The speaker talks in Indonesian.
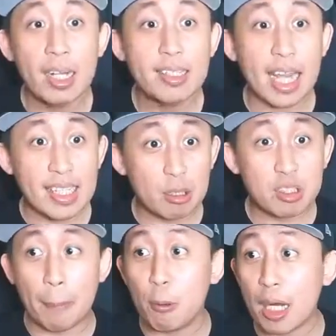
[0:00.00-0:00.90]
Deh,
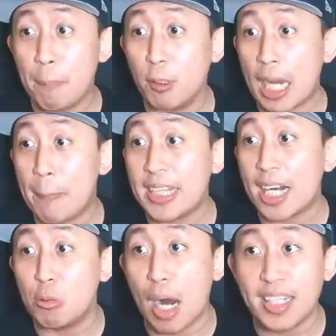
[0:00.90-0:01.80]
130.000 deh
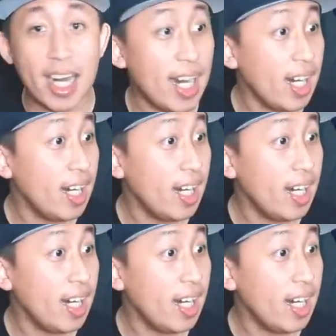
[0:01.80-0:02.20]
bintang 2 deh.